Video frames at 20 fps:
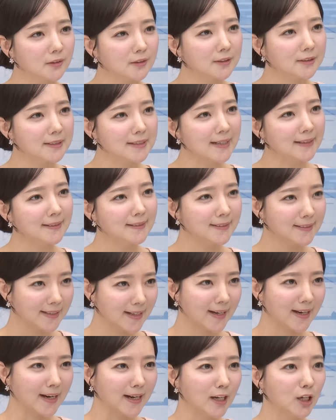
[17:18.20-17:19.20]
그
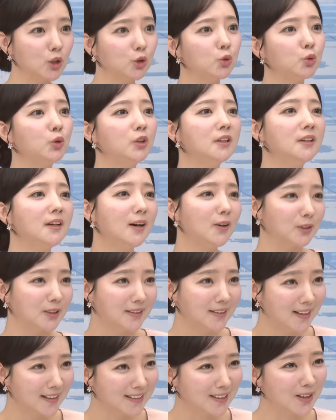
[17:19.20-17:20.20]
차트에 네. 뒤가
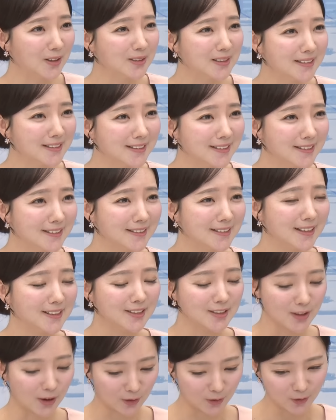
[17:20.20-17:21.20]
어떻게 그려질지는 네,
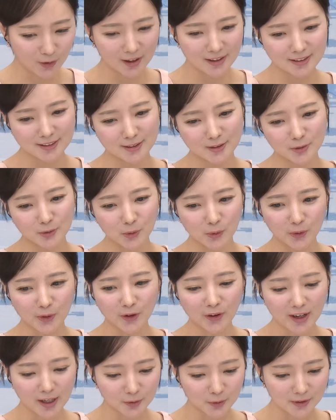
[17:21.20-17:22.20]
사실 맞습니다. 여러 가지를 좀
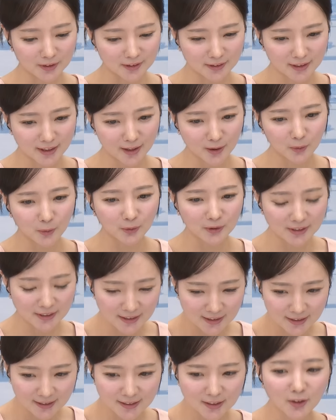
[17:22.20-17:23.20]
고려해야 되는데 오늘
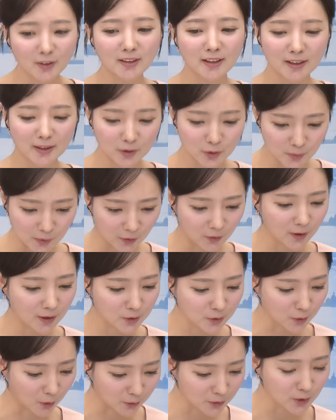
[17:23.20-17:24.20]
그런 얘기를 좀 여러
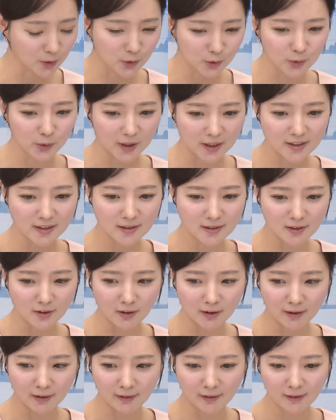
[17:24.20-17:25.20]
가지 던져주고 네. 계시는
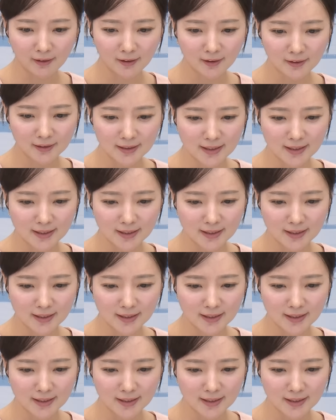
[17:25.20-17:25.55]
거예요. 그리고 이제,